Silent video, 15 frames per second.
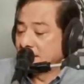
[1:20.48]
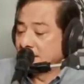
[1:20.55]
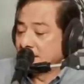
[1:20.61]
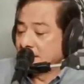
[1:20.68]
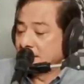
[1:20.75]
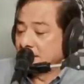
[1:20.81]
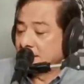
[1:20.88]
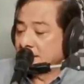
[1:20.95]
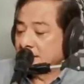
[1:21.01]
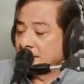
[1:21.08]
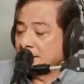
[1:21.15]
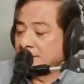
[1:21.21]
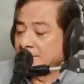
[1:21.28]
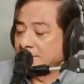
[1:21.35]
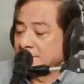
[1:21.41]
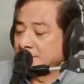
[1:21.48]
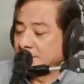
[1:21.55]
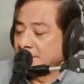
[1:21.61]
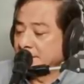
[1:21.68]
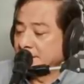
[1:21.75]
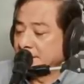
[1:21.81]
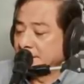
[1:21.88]
Uh, ngayon,
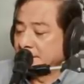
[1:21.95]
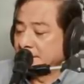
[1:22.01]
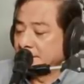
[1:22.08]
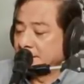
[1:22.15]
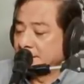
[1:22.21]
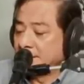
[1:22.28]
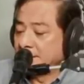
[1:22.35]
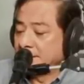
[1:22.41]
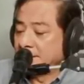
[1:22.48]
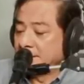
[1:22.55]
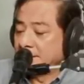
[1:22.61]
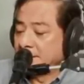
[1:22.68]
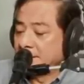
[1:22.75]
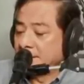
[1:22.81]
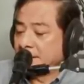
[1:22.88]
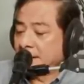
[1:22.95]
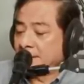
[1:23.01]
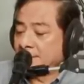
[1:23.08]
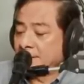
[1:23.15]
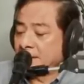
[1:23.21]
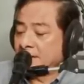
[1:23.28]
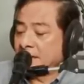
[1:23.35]
eh,
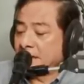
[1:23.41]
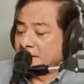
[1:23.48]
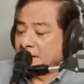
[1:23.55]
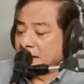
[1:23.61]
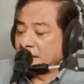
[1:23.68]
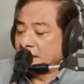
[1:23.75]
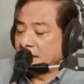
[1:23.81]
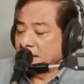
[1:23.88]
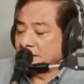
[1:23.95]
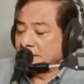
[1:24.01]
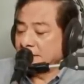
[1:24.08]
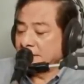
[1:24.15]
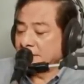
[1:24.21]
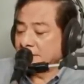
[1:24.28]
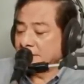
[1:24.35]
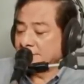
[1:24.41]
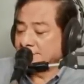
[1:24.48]
nakapagtataka lang dito